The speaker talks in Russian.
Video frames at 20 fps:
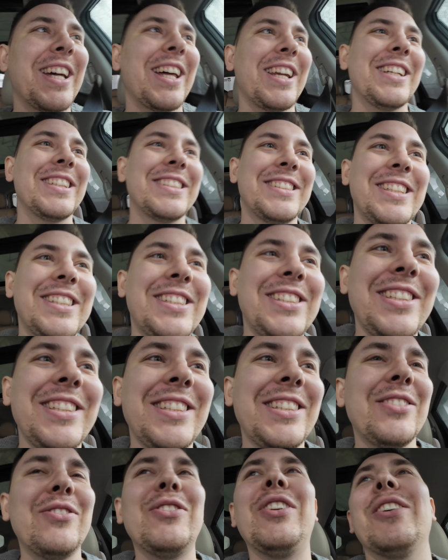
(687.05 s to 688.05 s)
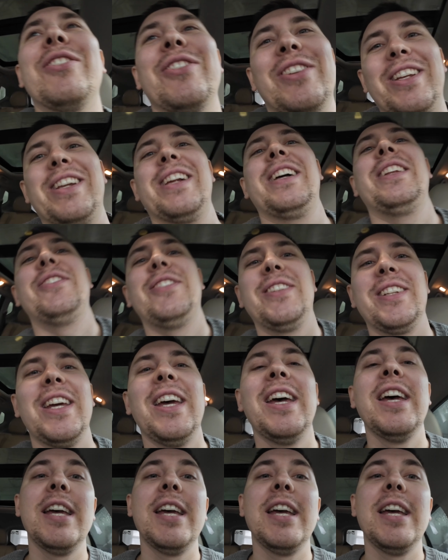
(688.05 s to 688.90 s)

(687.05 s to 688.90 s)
гораздо чище, меня уже радует.